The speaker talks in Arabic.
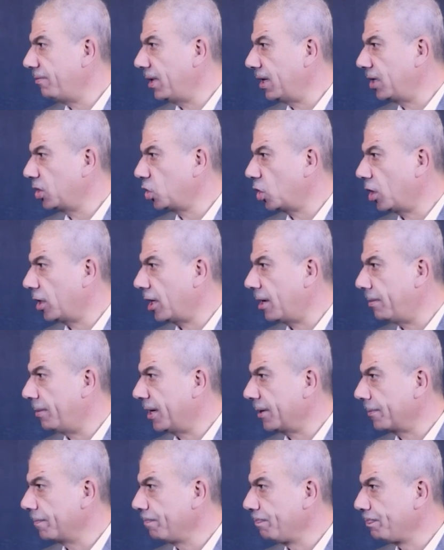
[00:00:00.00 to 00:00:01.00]
في نشر
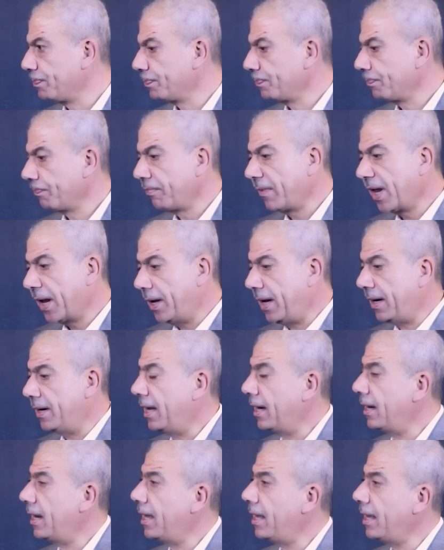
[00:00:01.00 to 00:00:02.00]
الخبر
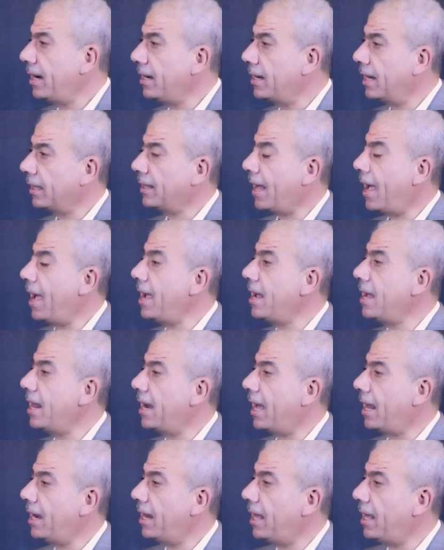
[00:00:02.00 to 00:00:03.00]
احنا الآن
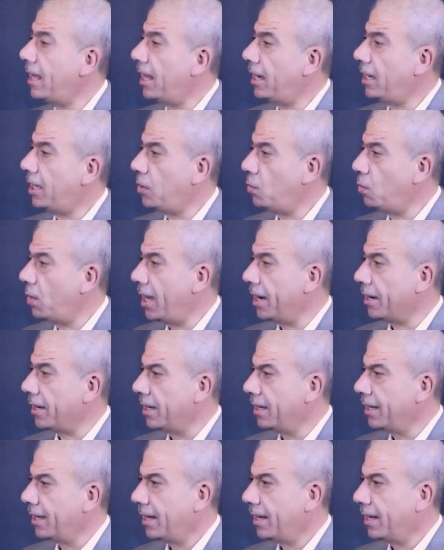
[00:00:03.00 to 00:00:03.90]
نتحايل على العنوان